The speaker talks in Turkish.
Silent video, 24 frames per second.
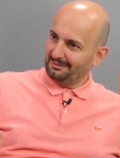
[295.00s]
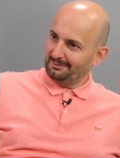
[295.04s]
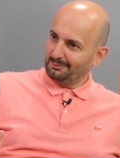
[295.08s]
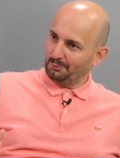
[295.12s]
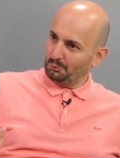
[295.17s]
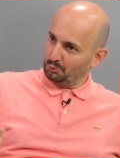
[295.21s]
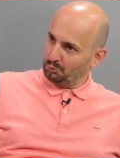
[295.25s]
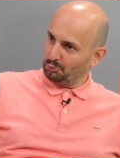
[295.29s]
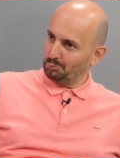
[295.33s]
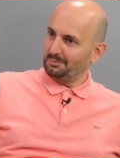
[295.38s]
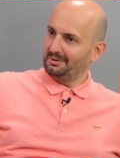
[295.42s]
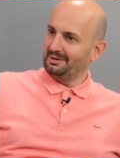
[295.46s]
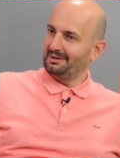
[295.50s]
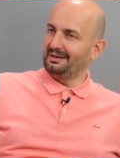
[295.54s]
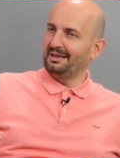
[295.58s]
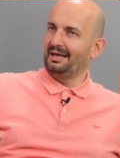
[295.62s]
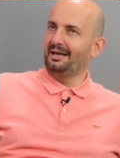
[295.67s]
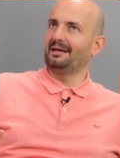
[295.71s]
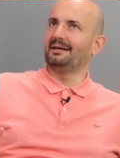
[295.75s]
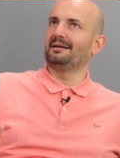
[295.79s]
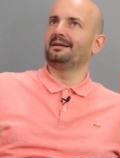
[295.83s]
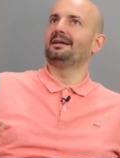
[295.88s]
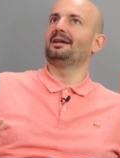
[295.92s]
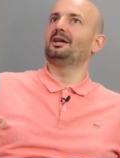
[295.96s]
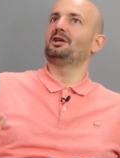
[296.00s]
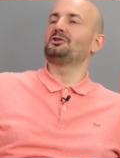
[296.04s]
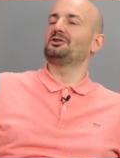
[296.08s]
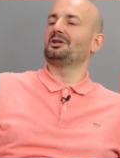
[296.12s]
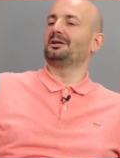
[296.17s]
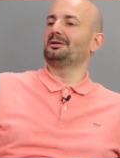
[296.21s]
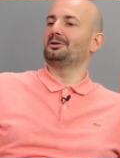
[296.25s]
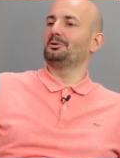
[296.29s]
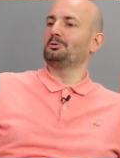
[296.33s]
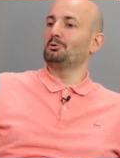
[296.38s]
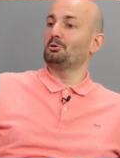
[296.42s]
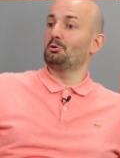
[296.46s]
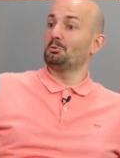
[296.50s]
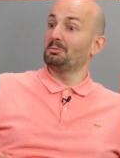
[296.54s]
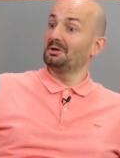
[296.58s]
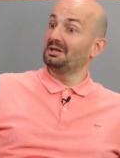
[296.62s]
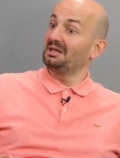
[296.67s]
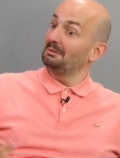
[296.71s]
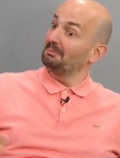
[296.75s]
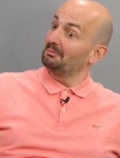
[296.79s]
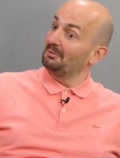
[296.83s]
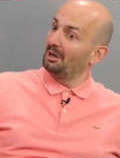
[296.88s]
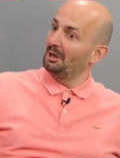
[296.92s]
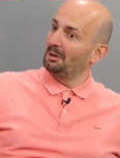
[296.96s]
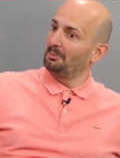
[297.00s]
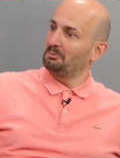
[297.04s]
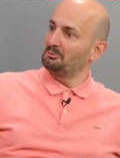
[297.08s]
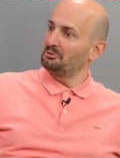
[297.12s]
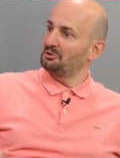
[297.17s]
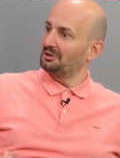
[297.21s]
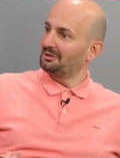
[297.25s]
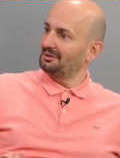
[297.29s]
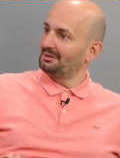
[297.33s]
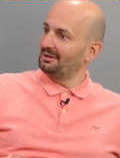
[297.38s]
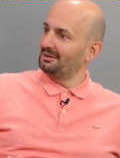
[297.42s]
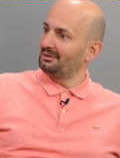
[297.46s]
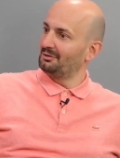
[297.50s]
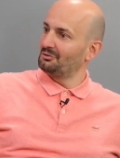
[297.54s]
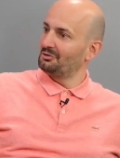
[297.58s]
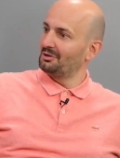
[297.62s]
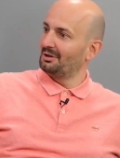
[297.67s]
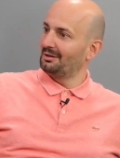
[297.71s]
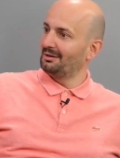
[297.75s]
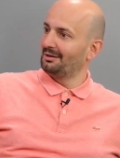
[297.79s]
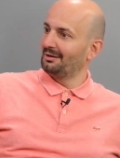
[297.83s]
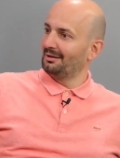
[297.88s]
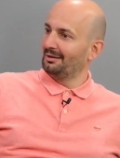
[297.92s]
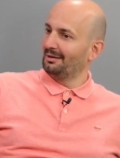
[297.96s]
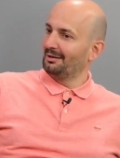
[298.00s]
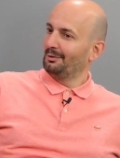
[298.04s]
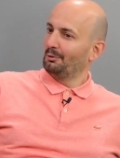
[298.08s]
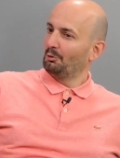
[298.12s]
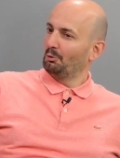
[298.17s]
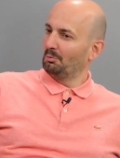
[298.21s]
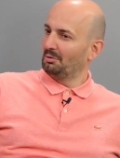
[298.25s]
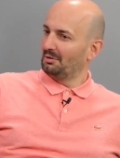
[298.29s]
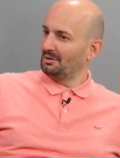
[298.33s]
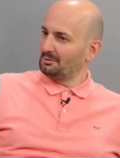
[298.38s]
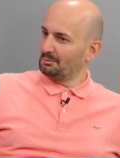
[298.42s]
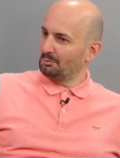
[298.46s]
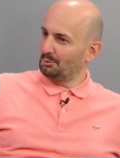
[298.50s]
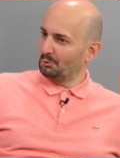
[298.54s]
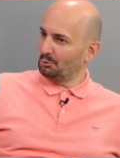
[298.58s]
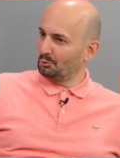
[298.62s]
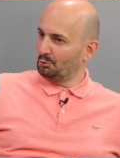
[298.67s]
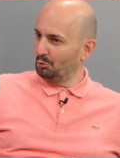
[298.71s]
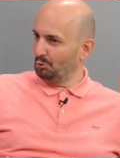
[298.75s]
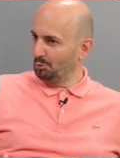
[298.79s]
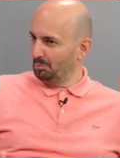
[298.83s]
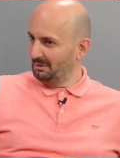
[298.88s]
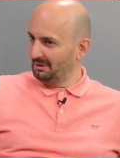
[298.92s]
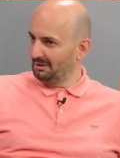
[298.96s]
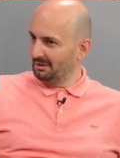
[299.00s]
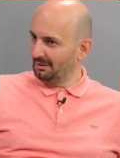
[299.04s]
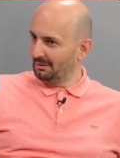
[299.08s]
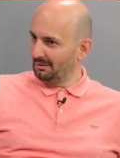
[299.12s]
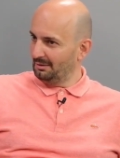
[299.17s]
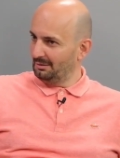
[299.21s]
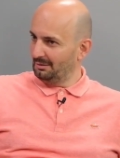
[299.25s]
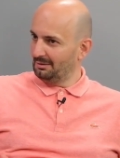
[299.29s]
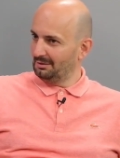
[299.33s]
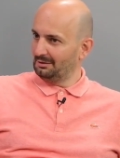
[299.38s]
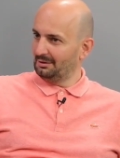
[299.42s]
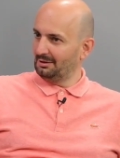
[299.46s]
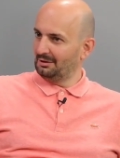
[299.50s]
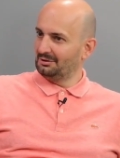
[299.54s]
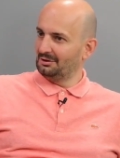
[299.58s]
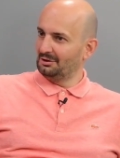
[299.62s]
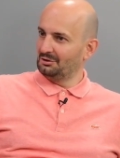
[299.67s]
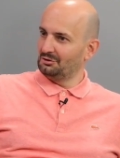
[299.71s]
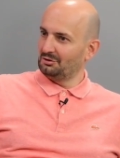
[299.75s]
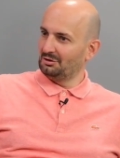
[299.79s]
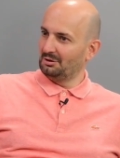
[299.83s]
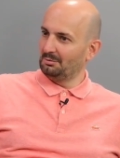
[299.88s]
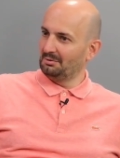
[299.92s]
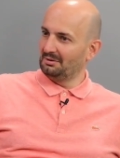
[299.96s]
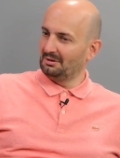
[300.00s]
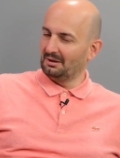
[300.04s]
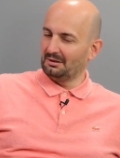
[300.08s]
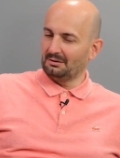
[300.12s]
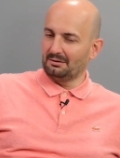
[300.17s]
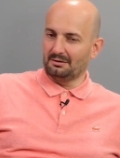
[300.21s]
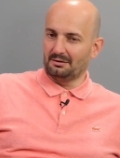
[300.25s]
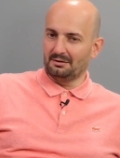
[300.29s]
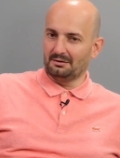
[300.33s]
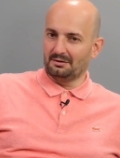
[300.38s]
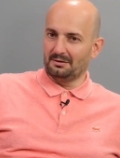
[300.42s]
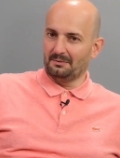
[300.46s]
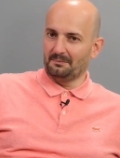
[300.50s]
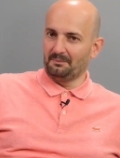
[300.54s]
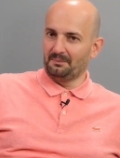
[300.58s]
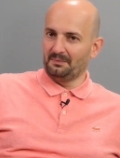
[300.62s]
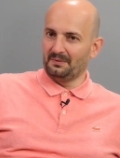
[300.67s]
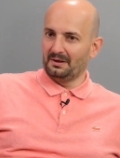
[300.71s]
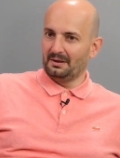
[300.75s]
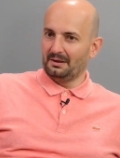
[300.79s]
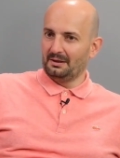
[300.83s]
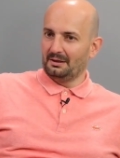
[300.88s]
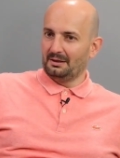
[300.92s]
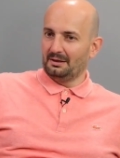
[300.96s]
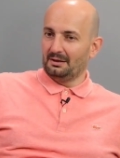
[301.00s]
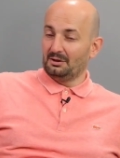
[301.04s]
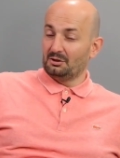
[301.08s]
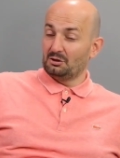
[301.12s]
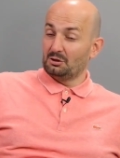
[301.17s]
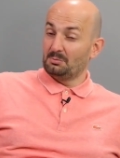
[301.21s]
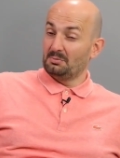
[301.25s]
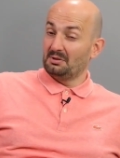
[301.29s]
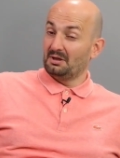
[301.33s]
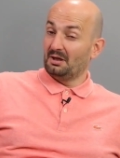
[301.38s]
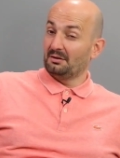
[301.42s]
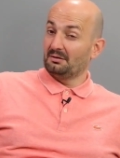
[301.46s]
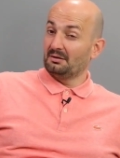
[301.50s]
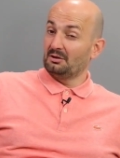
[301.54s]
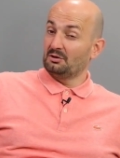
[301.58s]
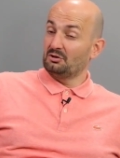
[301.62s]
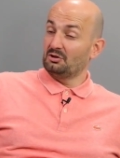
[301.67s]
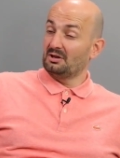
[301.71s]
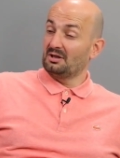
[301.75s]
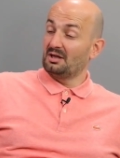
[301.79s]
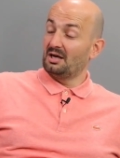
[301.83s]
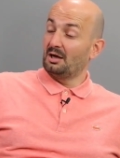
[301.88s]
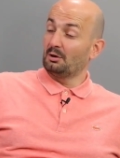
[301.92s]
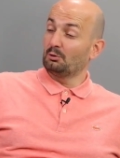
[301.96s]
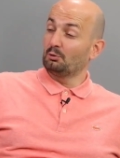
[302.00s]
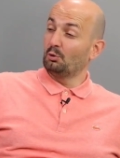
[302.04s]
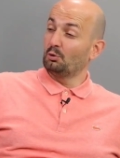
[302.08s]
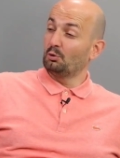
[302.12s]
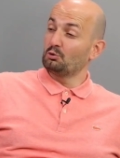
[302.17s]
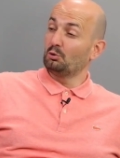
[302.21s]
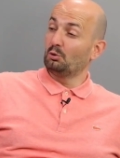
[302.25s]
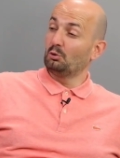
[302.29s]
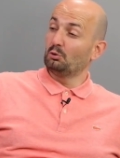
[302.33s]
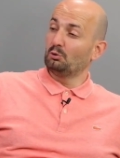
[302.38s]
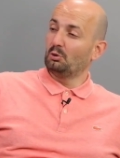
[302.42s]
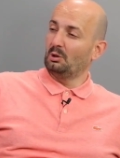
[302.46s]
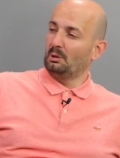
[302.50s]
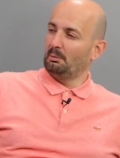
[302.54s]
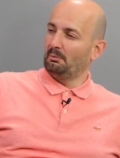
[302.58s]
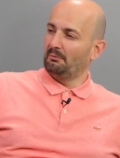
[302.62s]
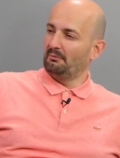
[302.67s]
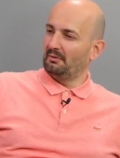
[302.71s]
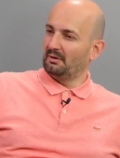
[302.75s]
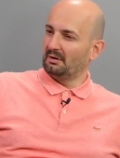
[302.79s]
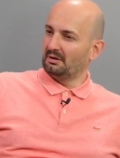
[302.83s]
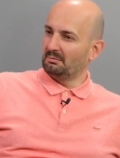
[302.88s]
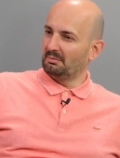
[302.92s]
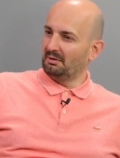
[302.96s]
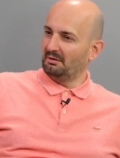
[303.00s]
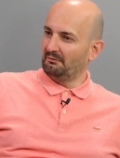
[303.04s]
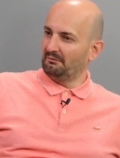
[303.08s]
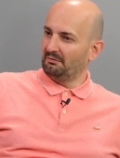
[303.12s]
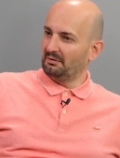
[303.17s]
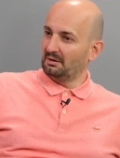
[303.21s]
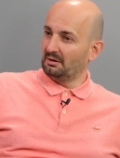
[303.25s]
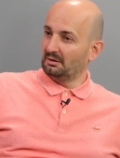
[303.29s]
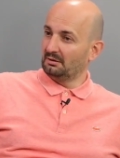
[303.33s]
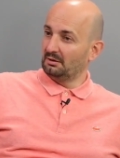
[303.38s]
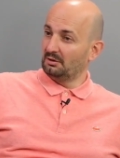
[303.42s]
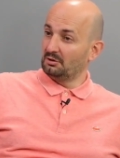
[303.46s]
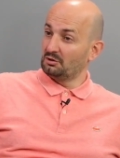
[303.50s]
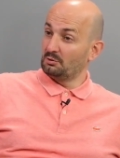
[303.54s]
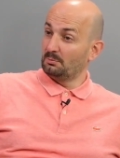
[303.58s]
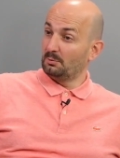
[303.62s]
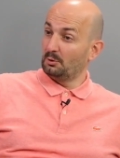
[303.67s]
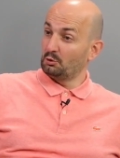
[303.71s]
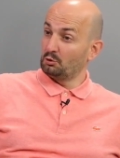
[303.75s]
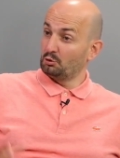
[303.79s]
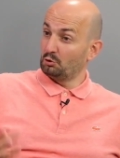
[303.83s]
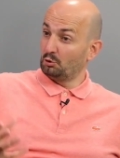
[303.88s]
Hoşuma yani heyecanlanıyorum bakayım ne yapacak, ne edecek. O biraz böyle kulübede hmm. ateşli de bir teknik adam. İşte bir yandan işte Cardozo'lu dönemi vardı Benfica'da. Acaba